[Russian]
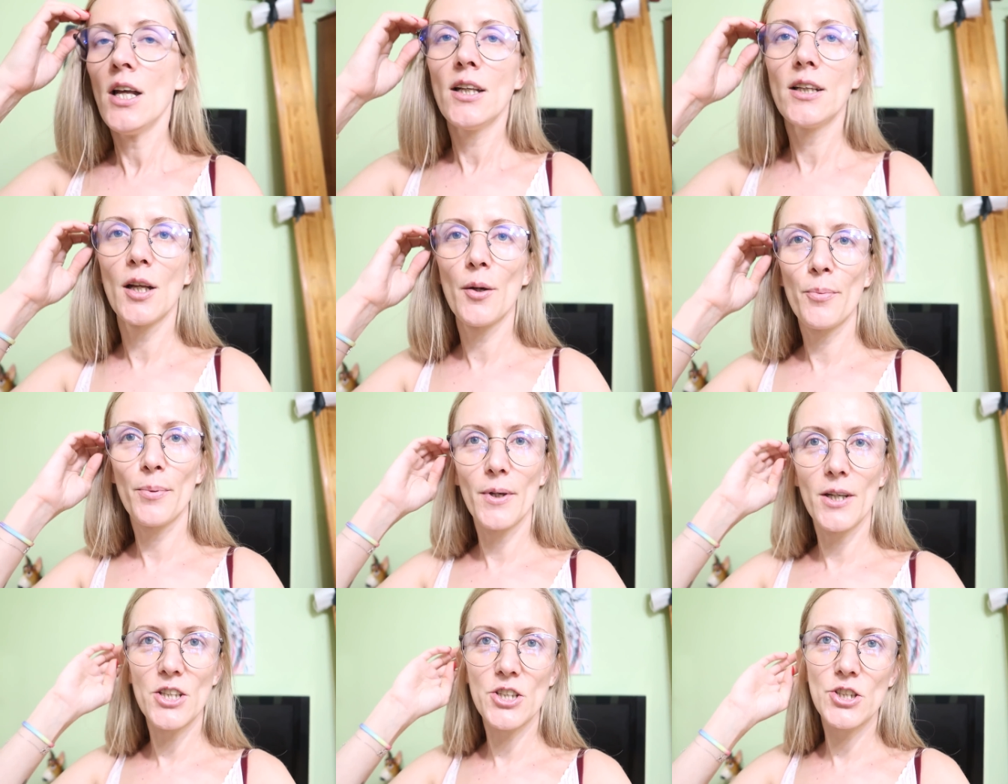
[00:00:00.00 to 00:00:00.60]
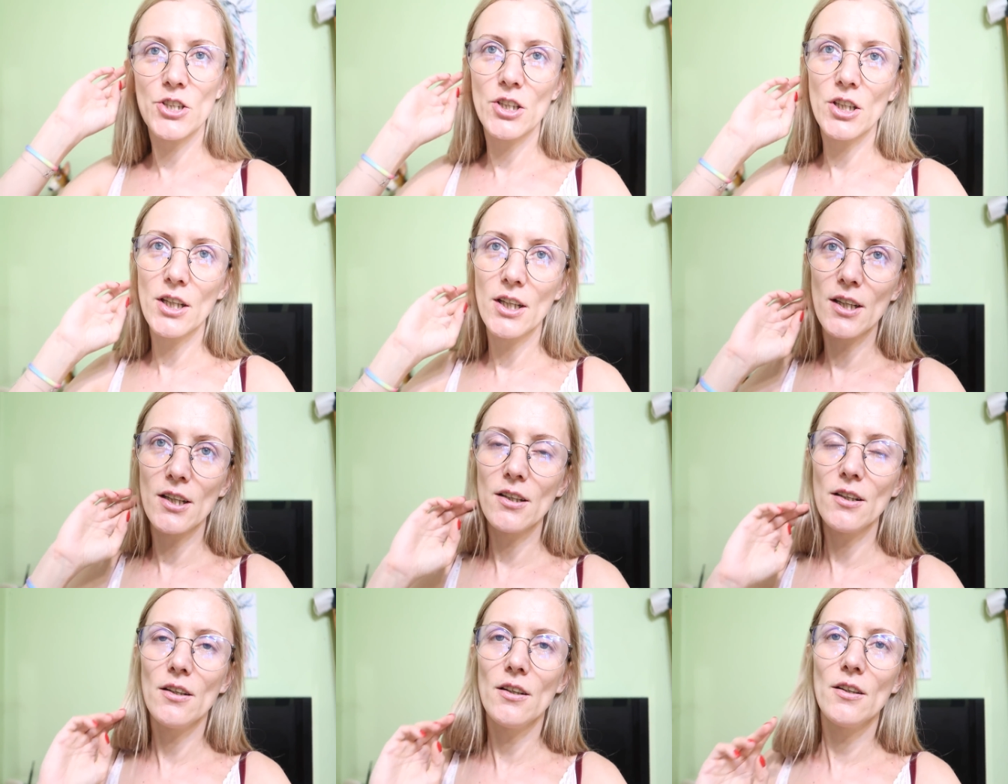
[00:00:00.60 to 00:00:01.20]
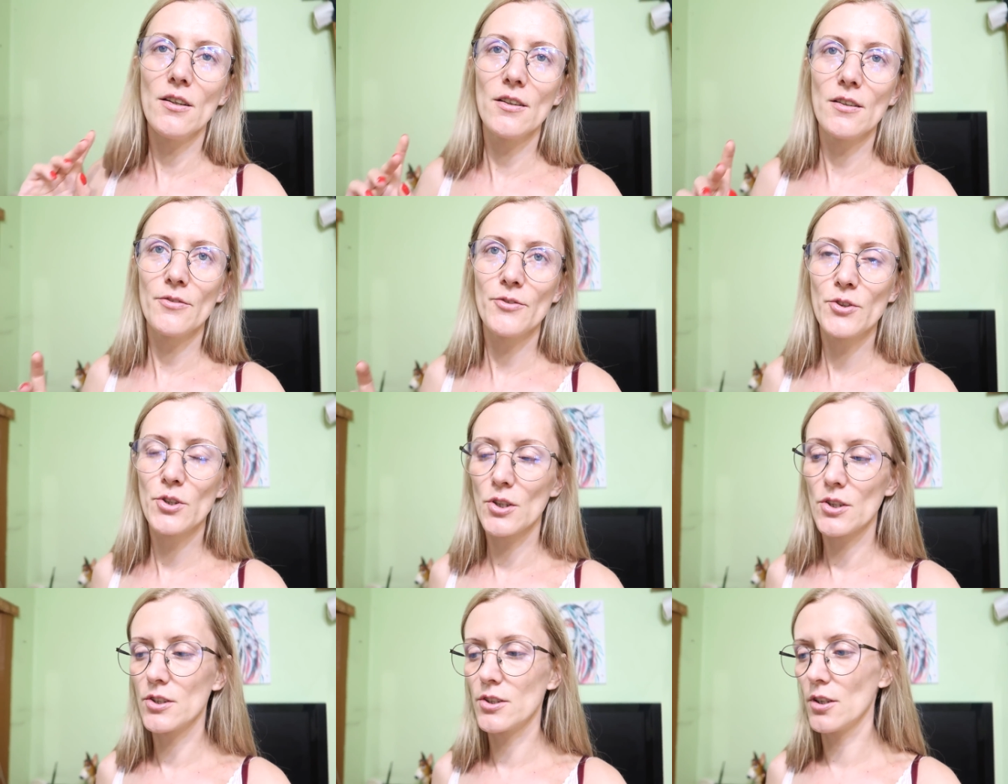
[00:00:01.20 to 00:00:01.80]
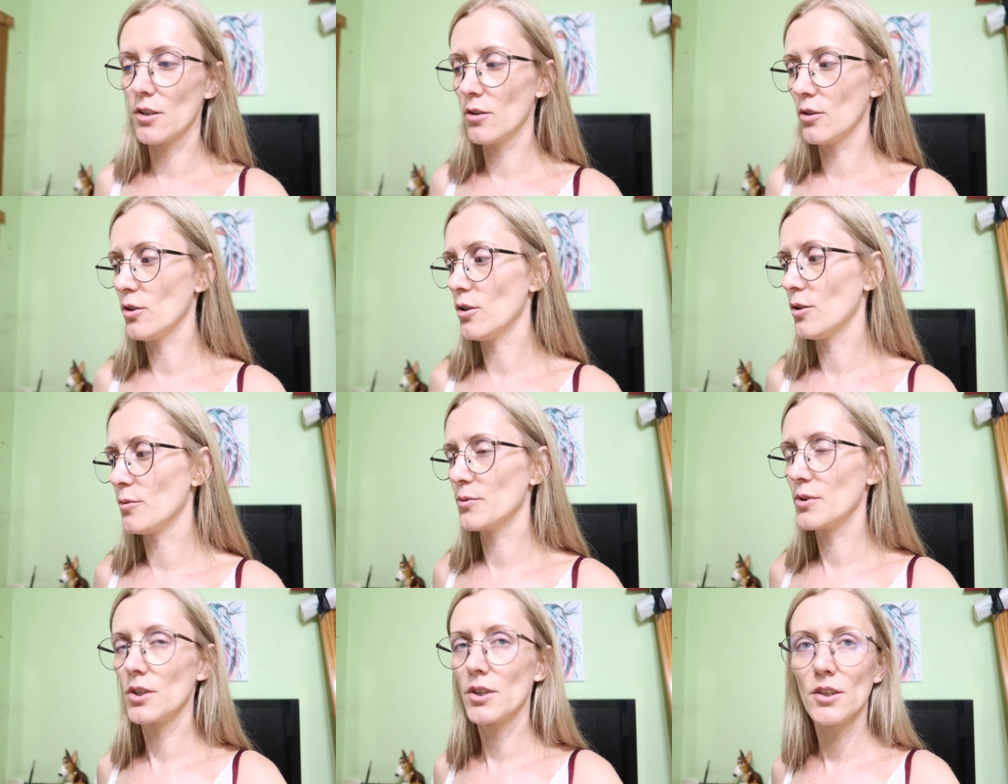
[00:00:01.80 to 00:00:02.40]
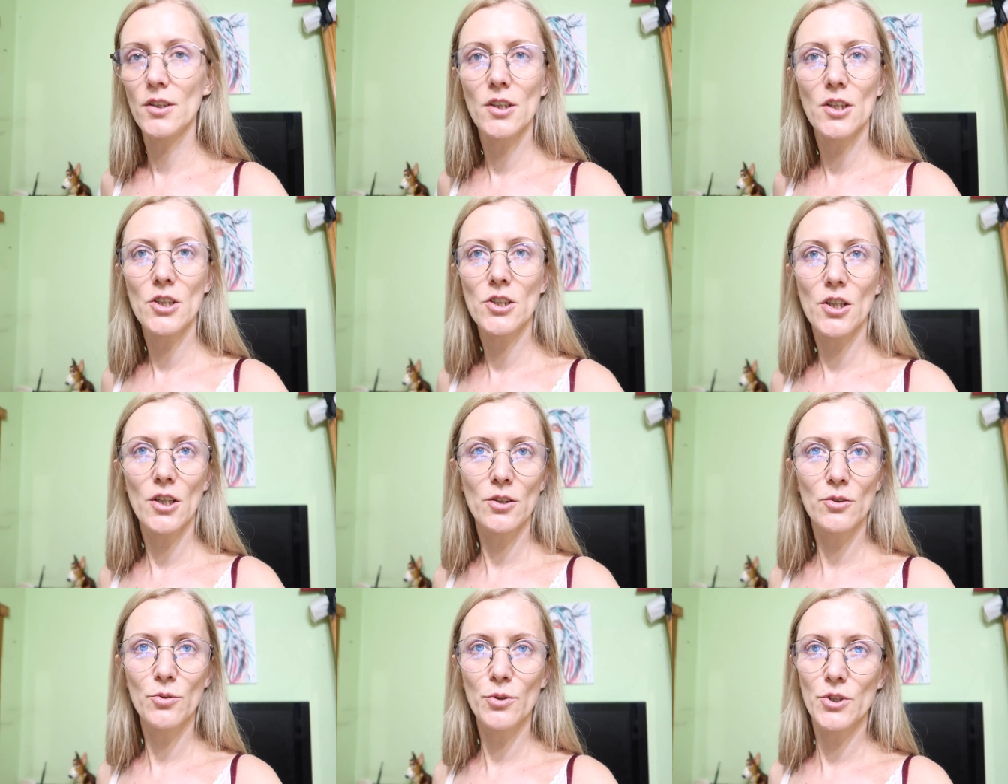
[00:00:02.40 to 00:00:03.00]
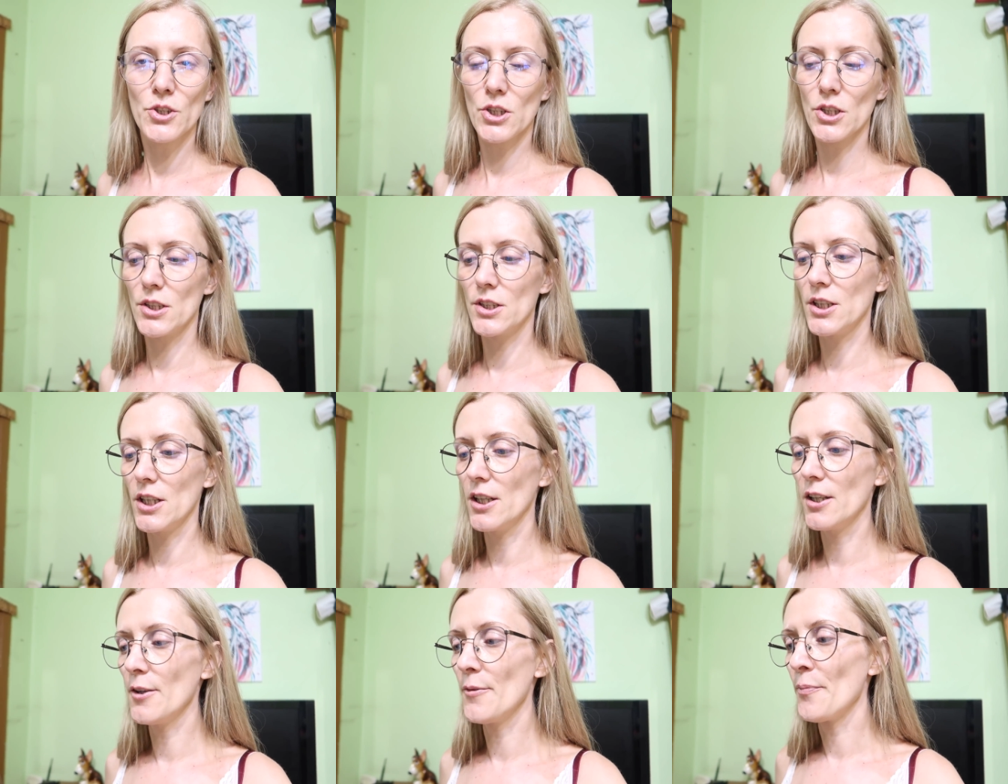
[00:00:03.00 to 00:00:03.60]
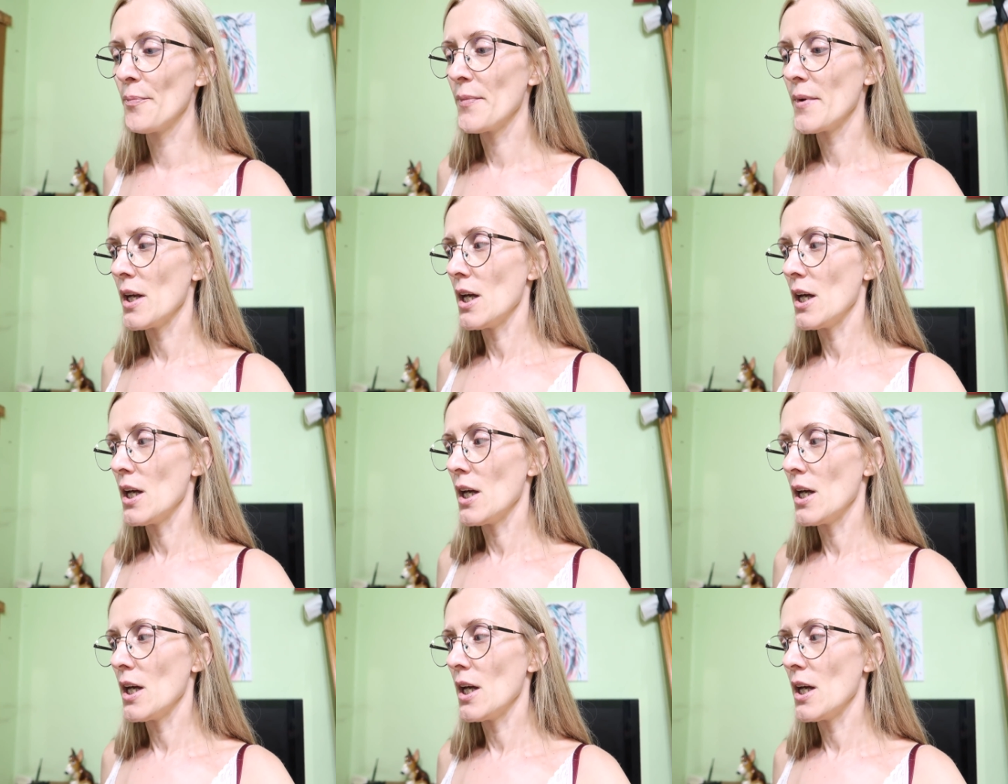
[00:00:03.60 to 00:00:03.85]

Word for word: на пляжи и все остальное. Мне надо решать кучу дел.